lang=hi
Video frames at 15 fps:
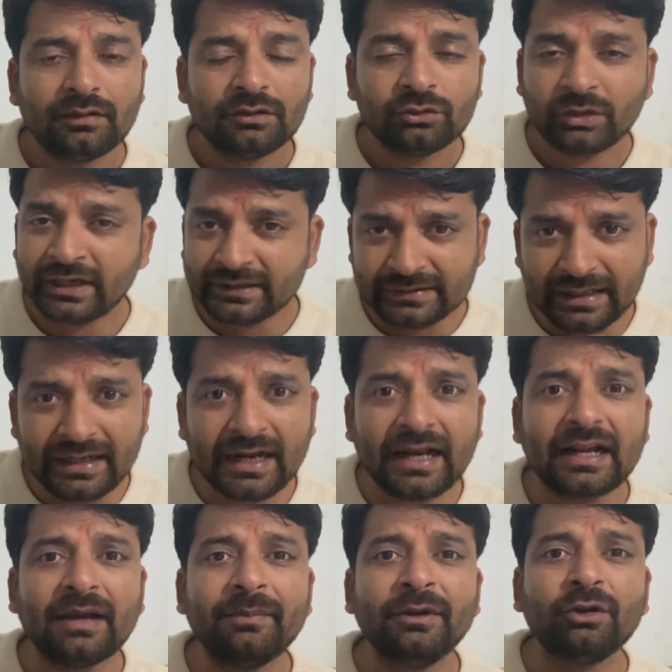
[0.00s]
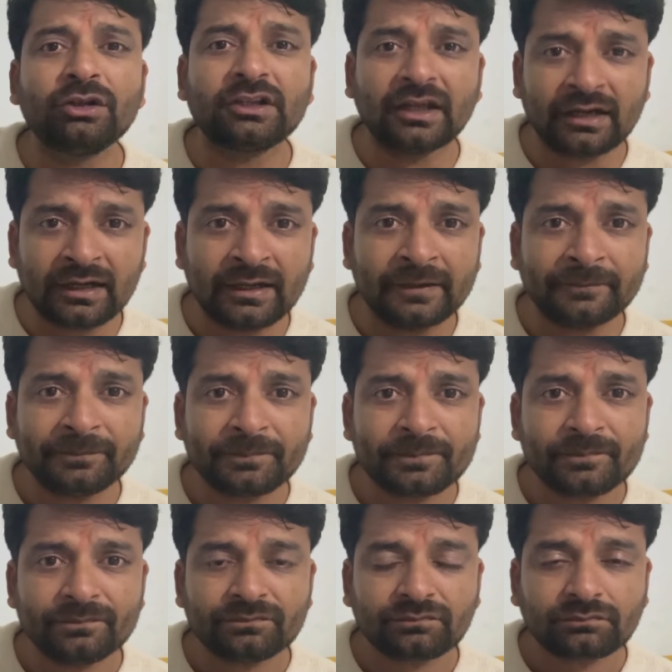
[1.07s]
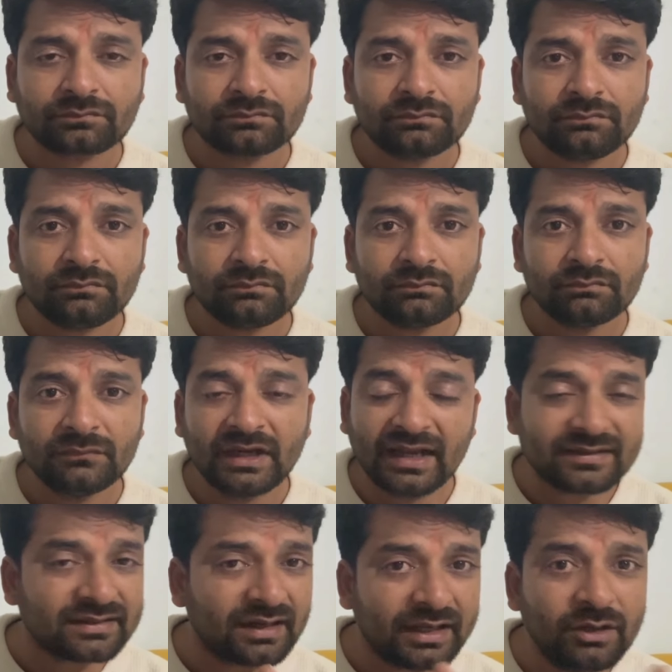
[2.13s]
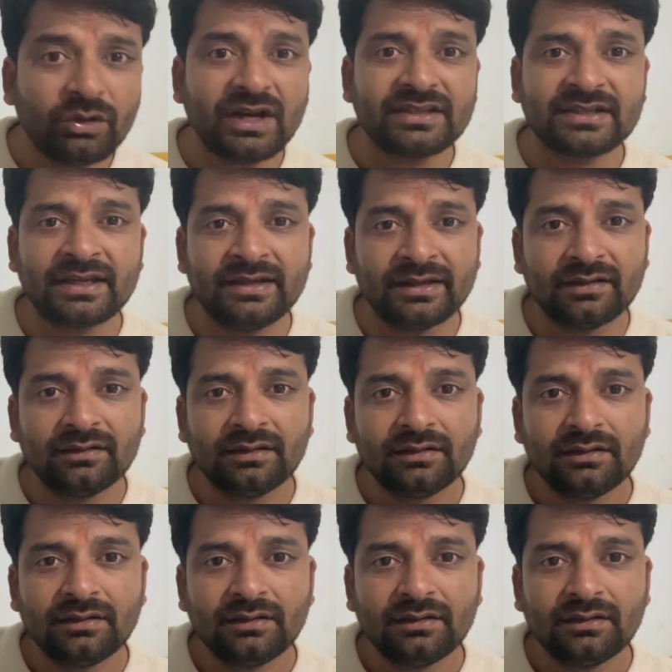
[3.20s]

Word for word: जो खेसारी लाल का विरोध कर रहे हैं ऐसा नहीं होना चाहिए